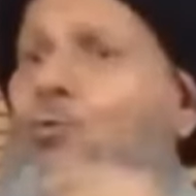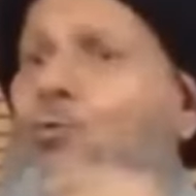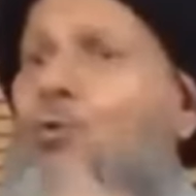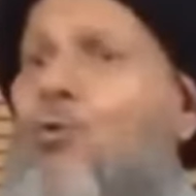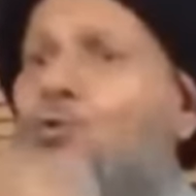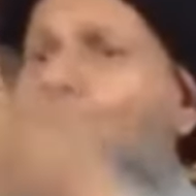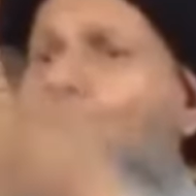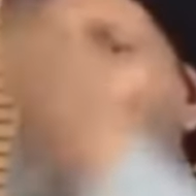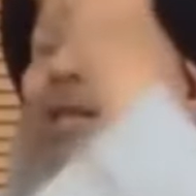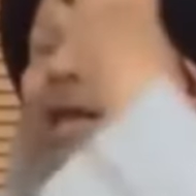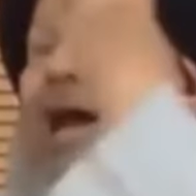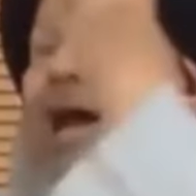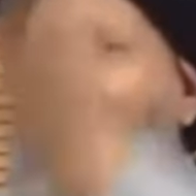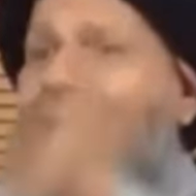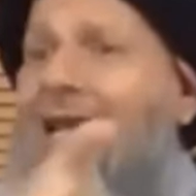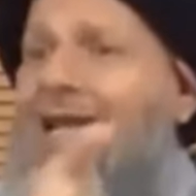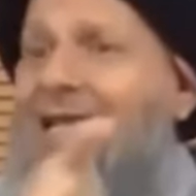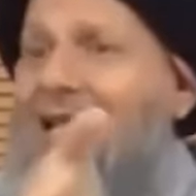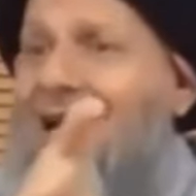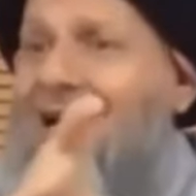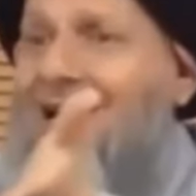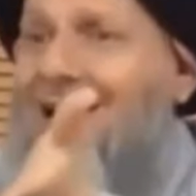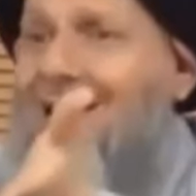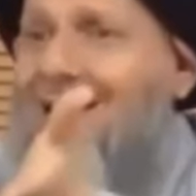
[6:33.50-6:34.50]
توجد
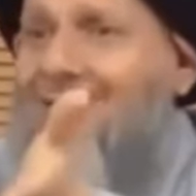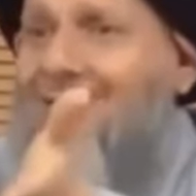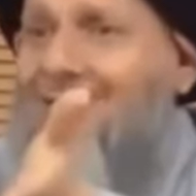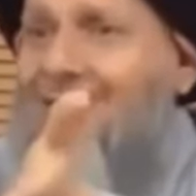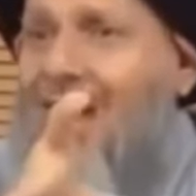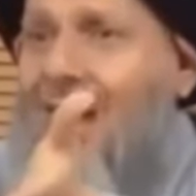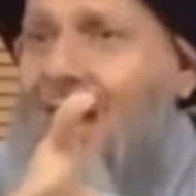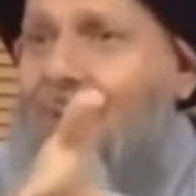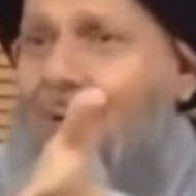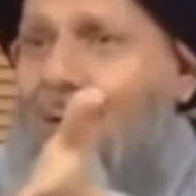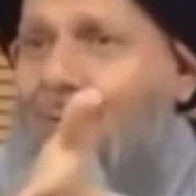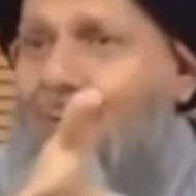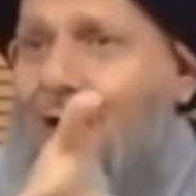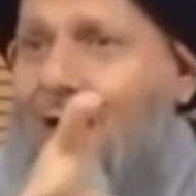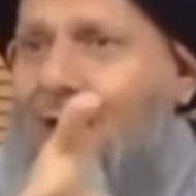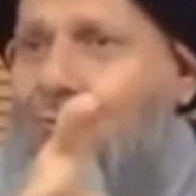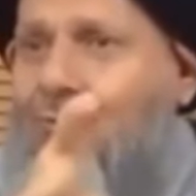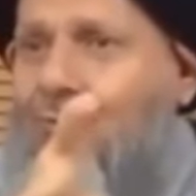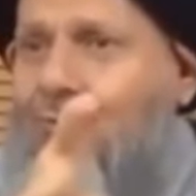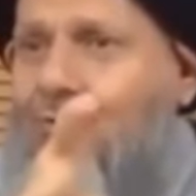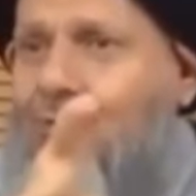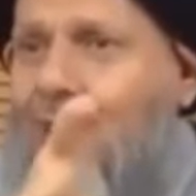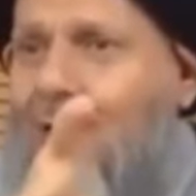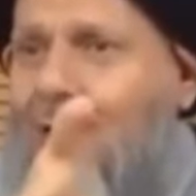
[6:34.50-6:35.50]
اليه للانتخاب او لا
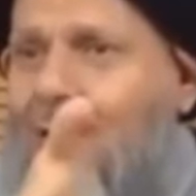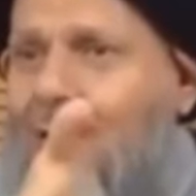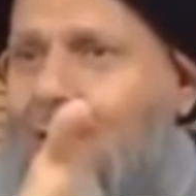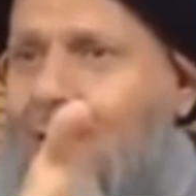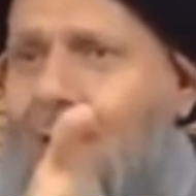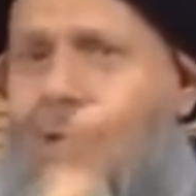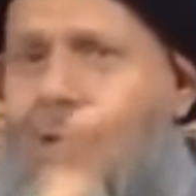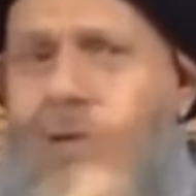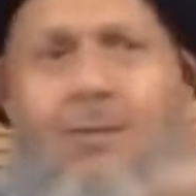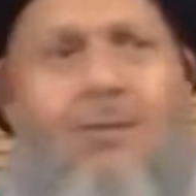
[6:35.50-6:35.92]
توجد